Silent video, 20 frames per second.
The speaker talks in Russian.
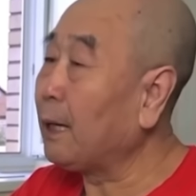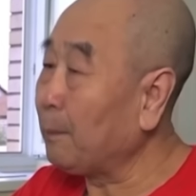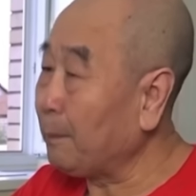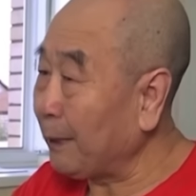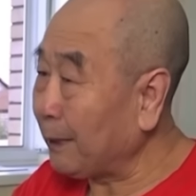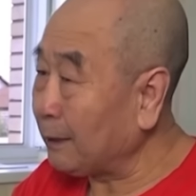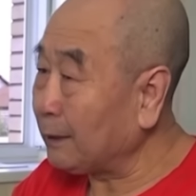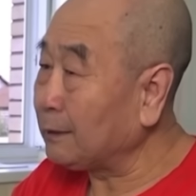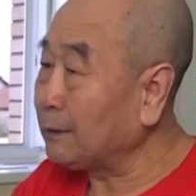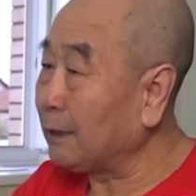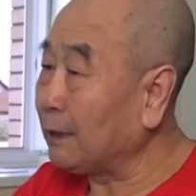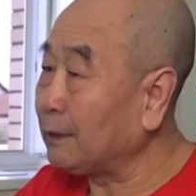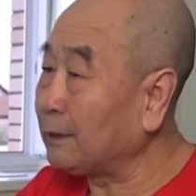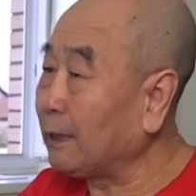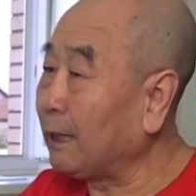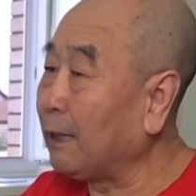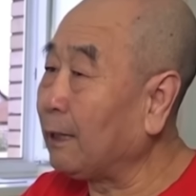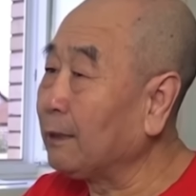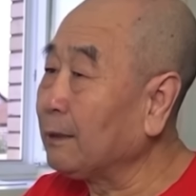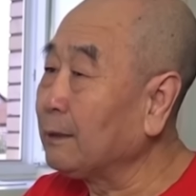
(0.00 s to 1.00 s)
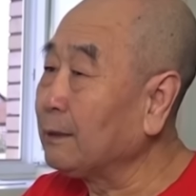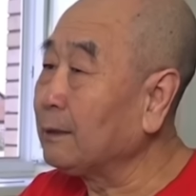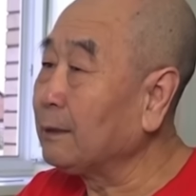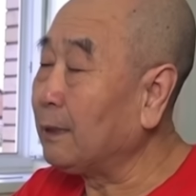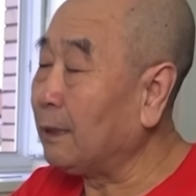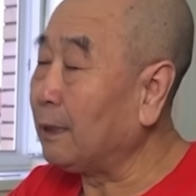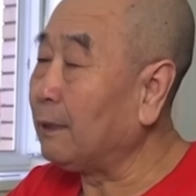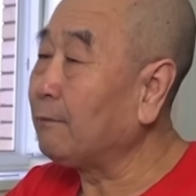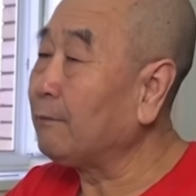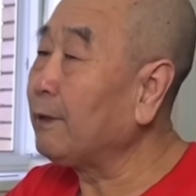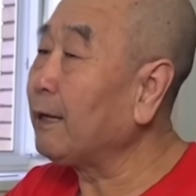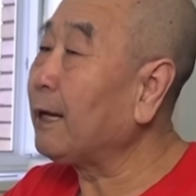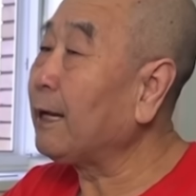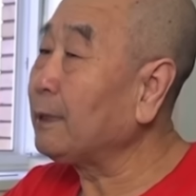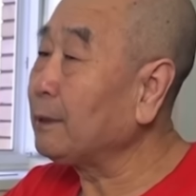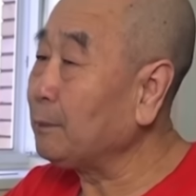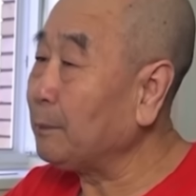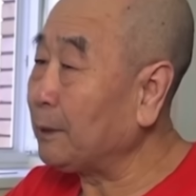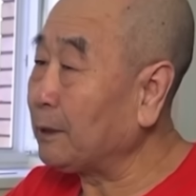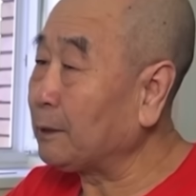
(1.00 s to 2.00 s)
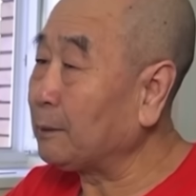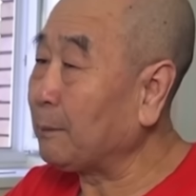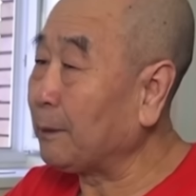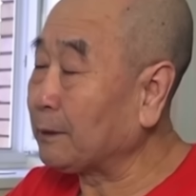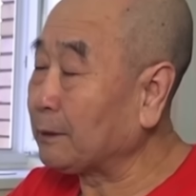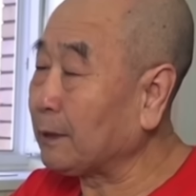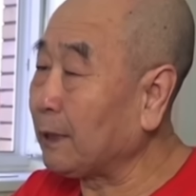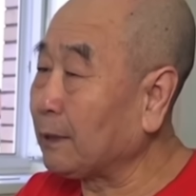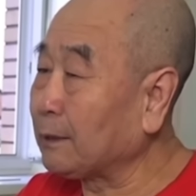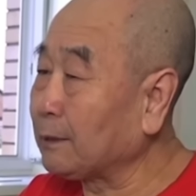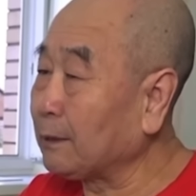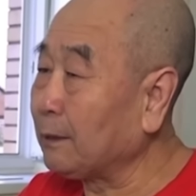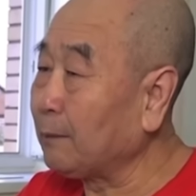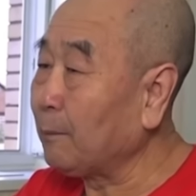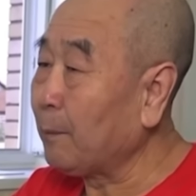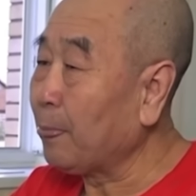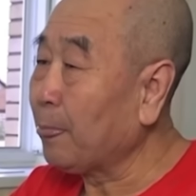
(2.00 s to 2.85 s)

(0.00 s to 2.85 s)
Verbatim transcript: поможет вам укрепить иммунитет.